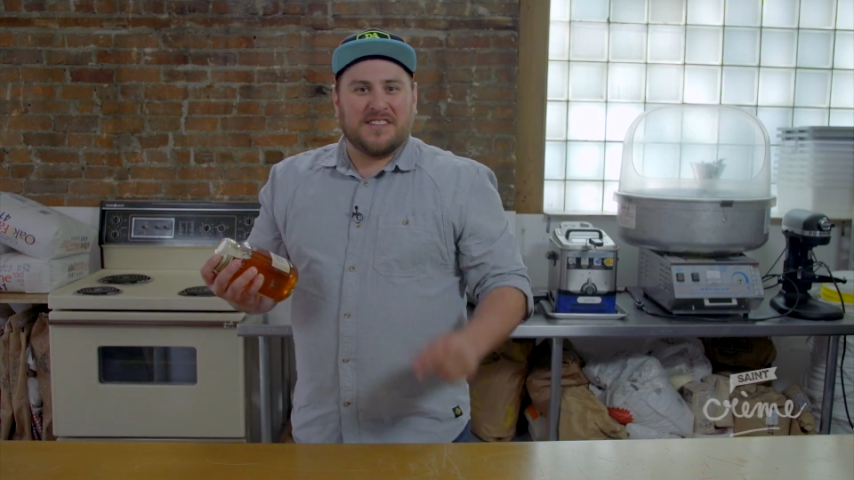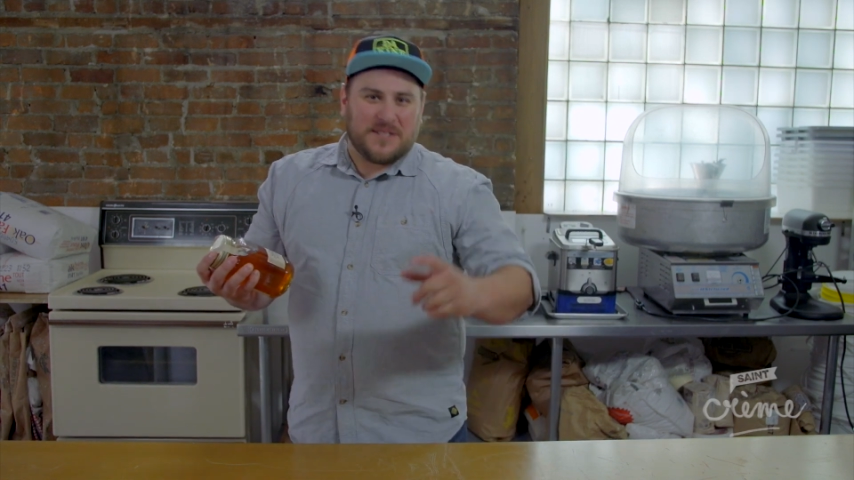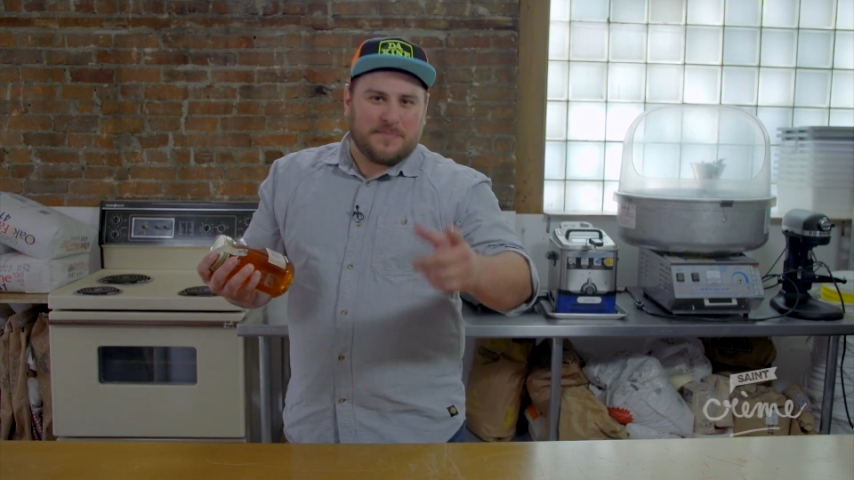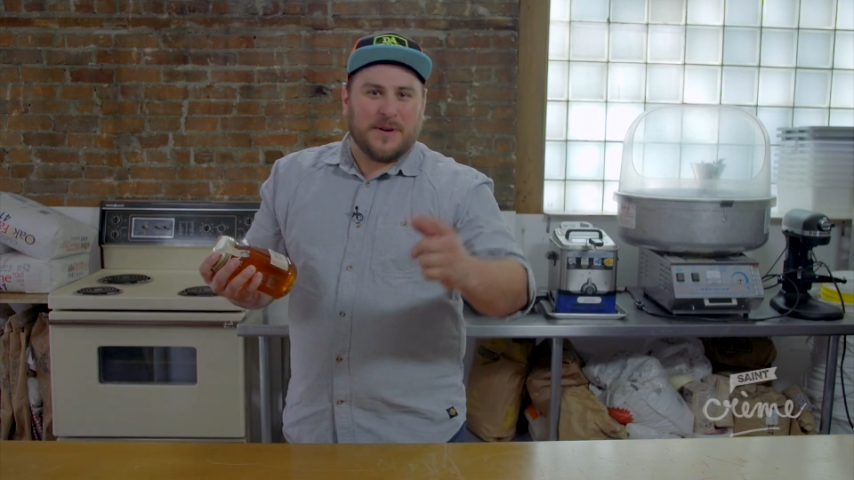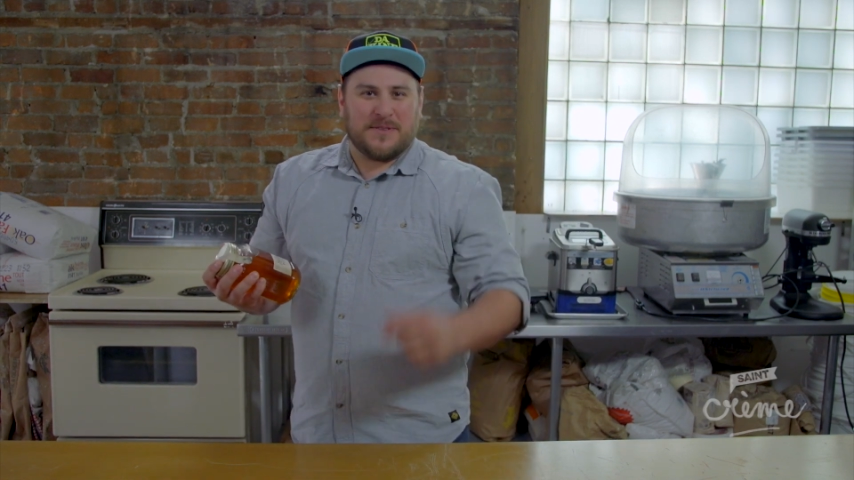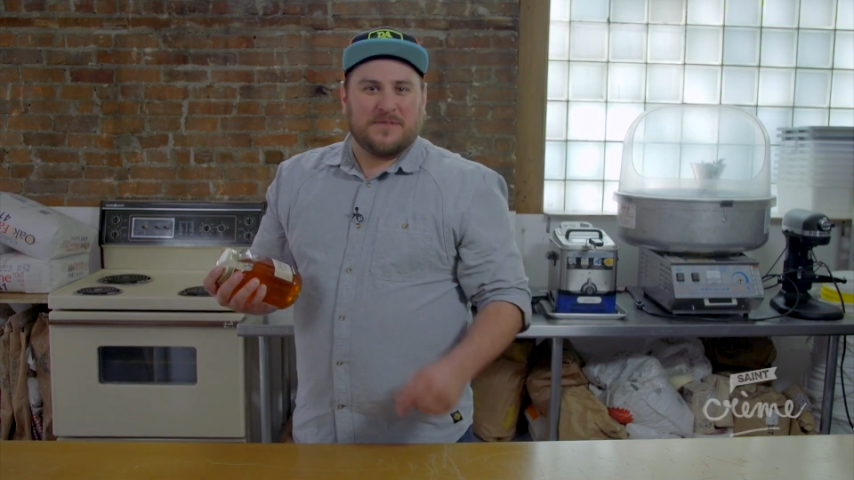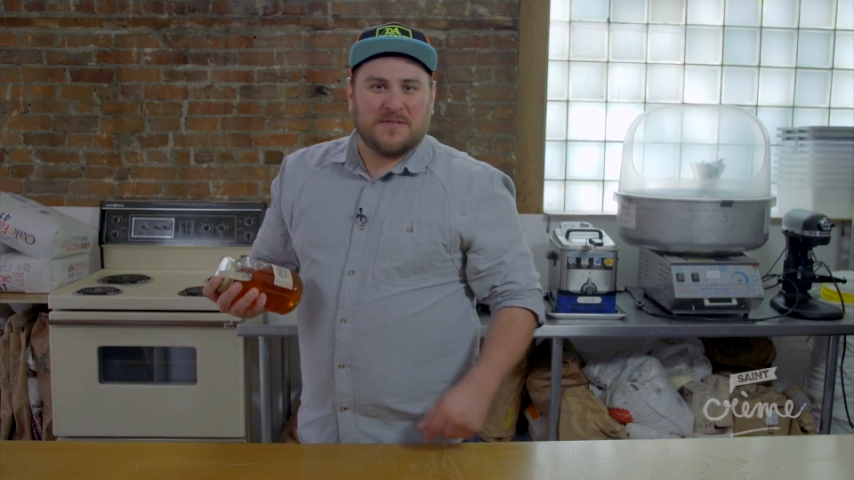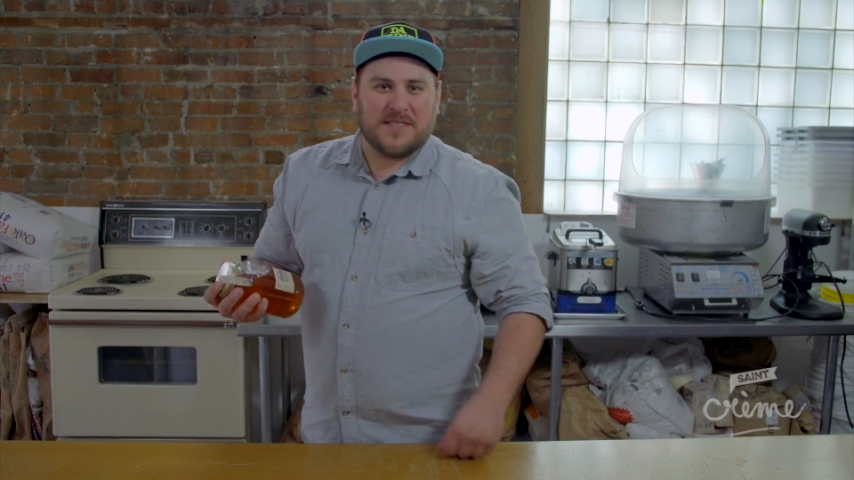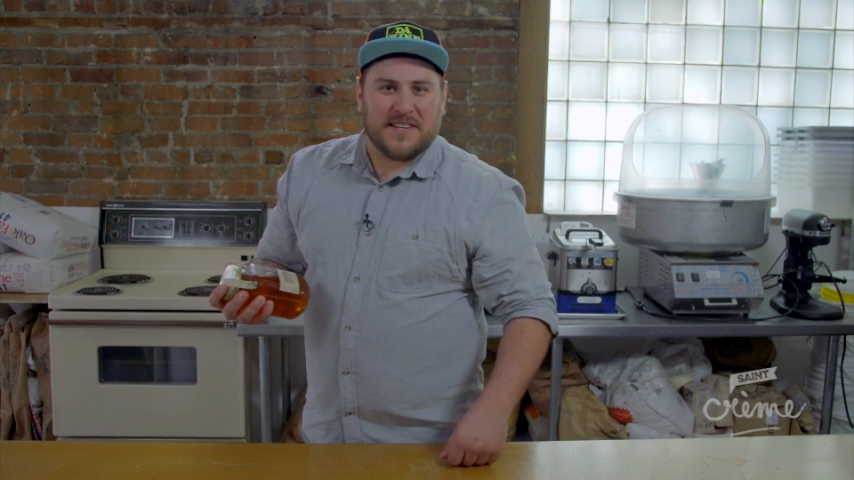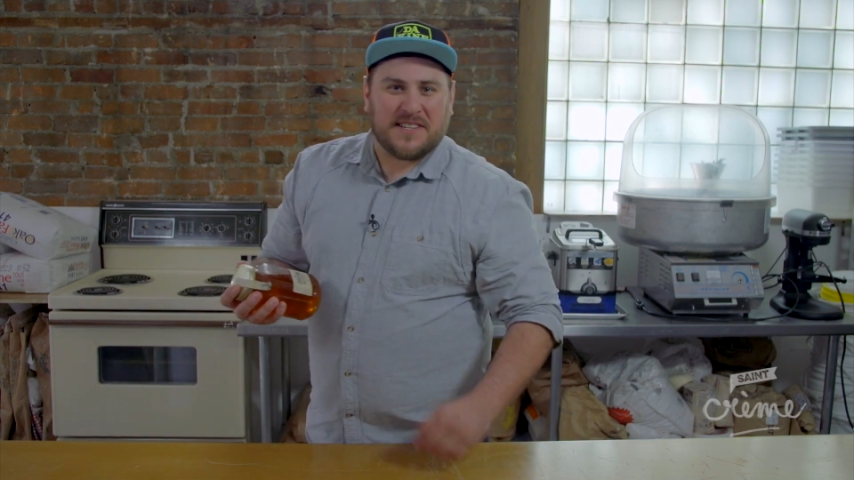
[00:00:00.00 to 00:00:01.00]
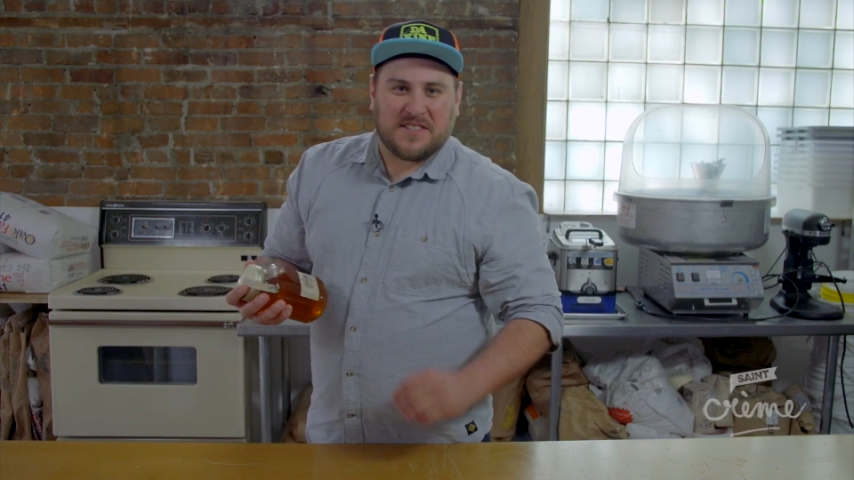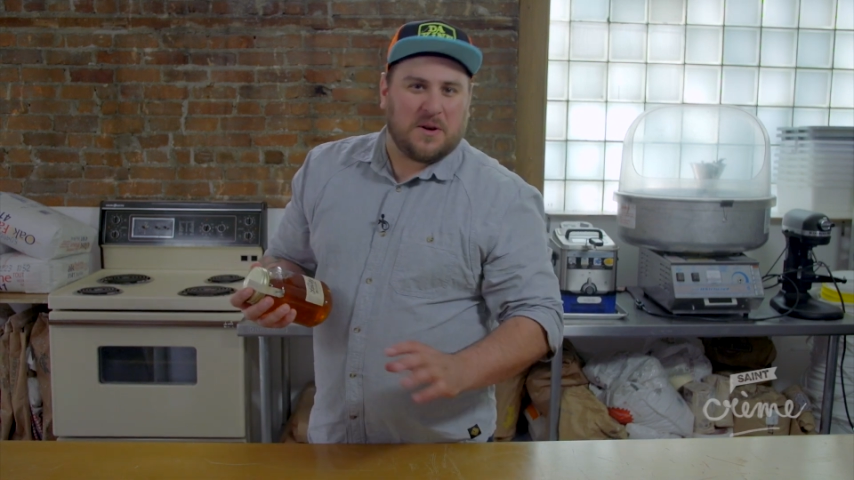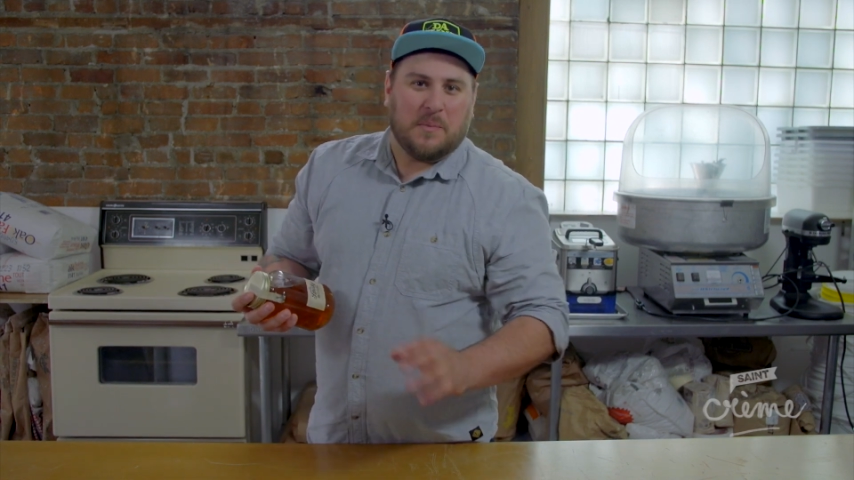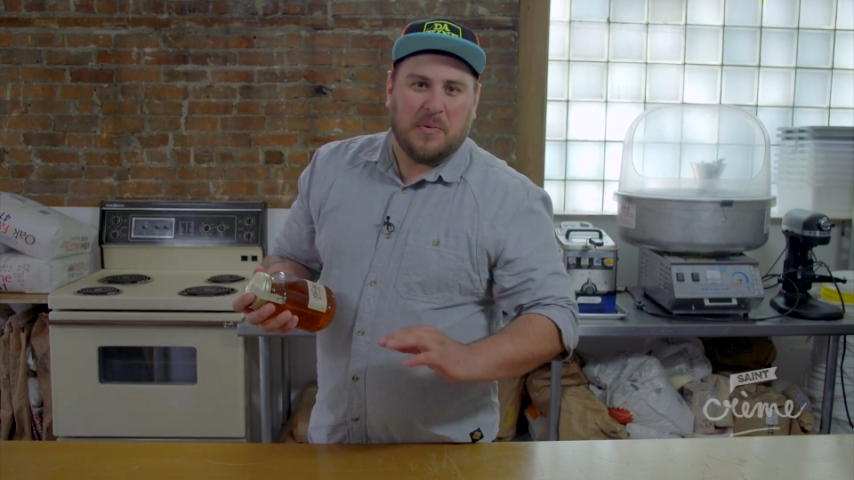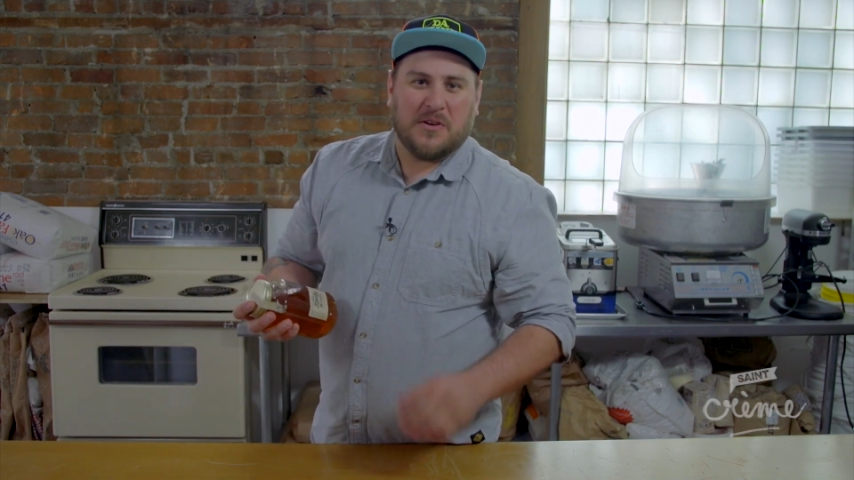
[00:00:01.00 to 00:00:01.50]
J'ai-tu besoin de vous dire que ça
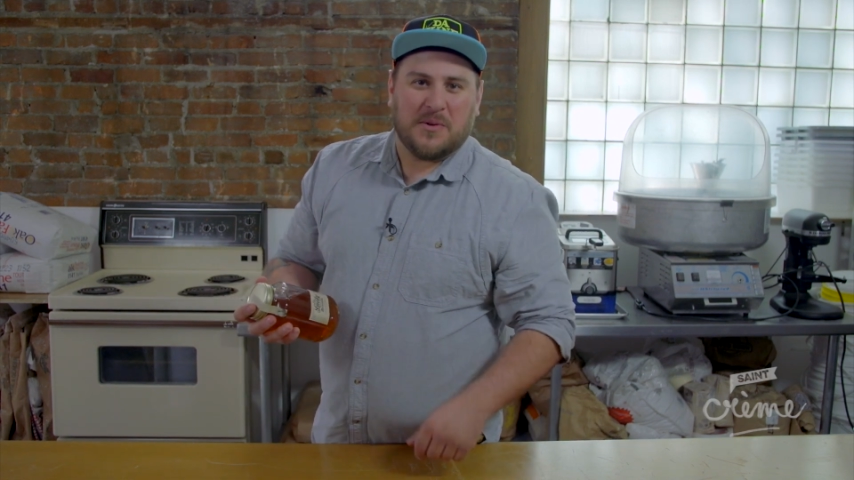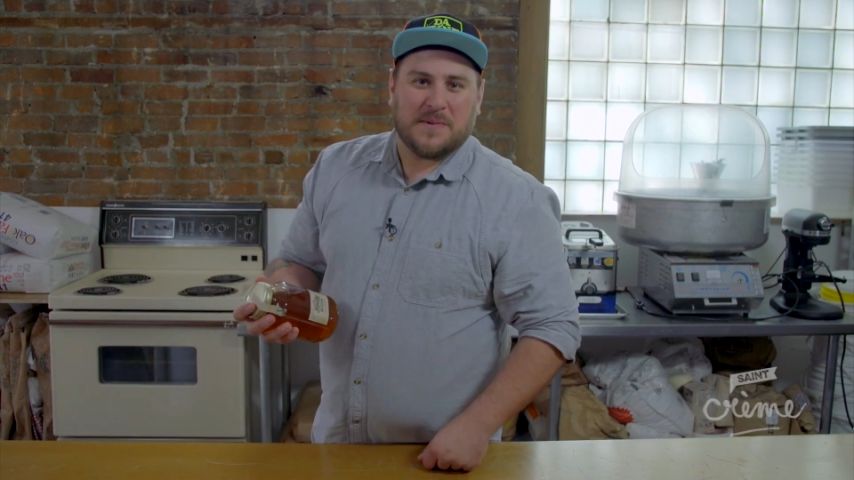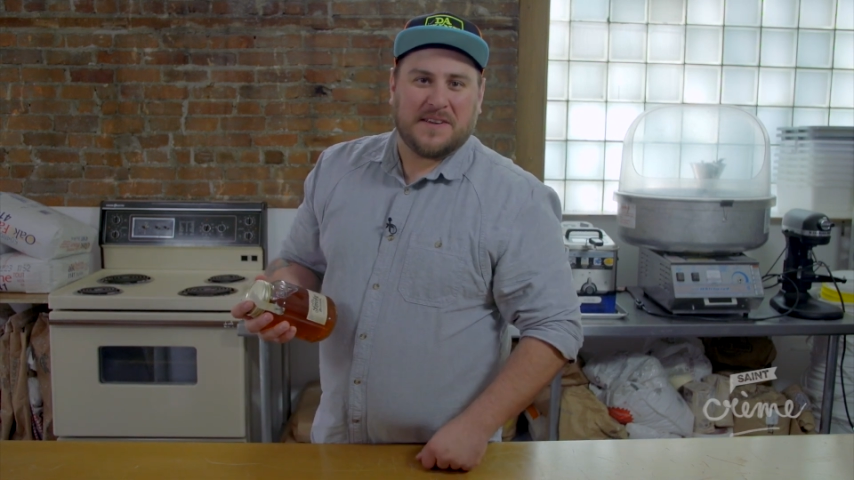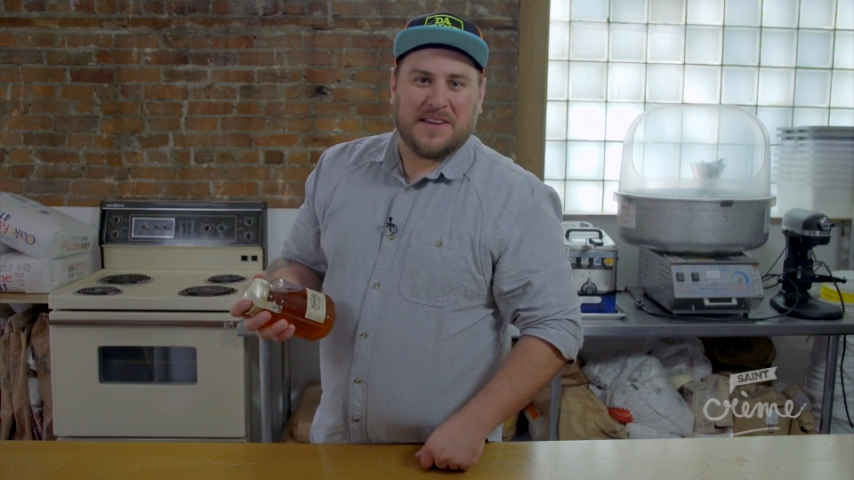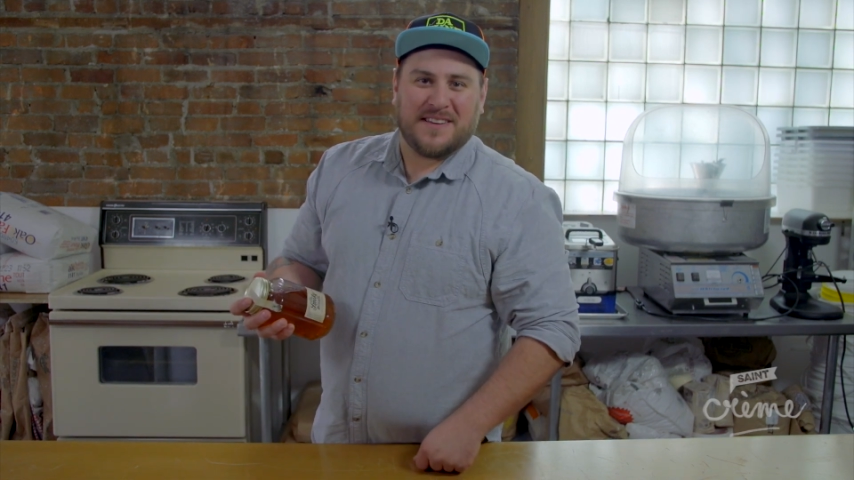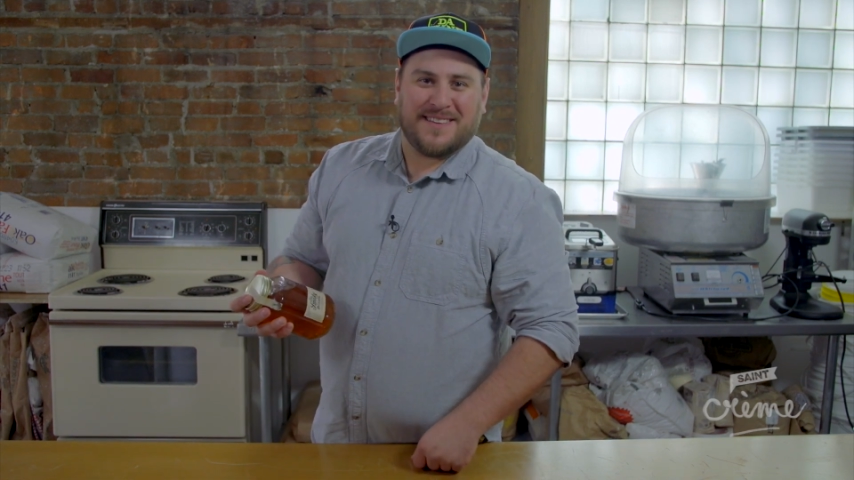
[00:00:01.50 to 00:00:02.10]
sera pas compliqué?